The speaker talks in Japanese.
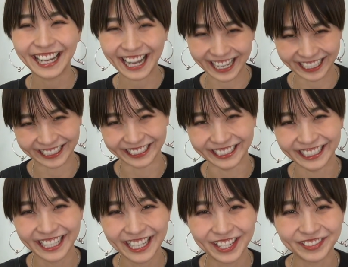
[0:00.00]
はい
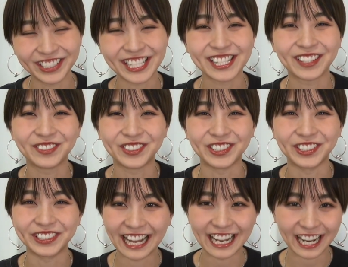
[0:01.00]
皆さん
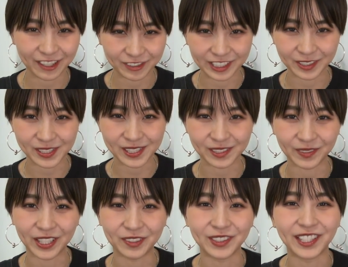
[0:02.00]
も iHerb でおすす
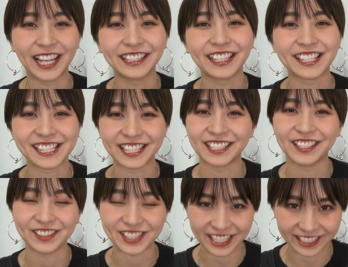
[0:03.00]
めのものあったらぜひ
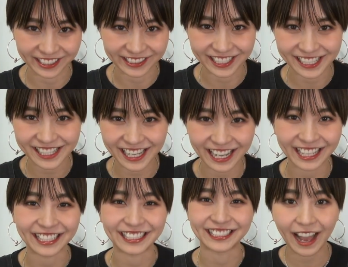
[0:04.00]
教えてくだ
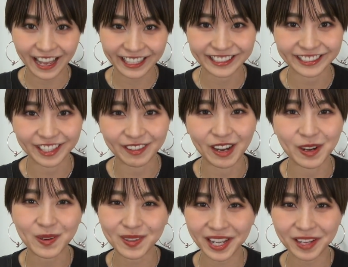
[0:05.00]
さいはいでは
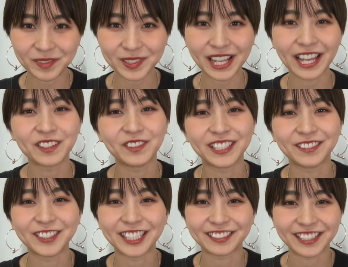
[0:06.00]
今回も最後まで
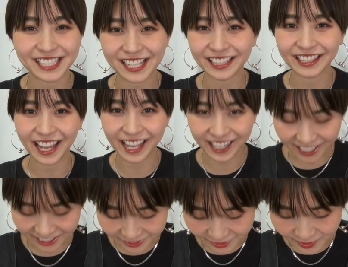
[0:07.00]
見てくださってあり
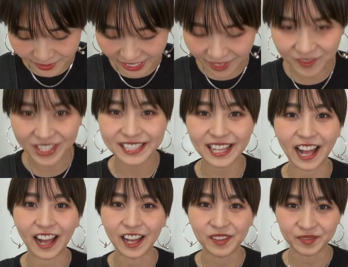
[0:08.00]
がとうございました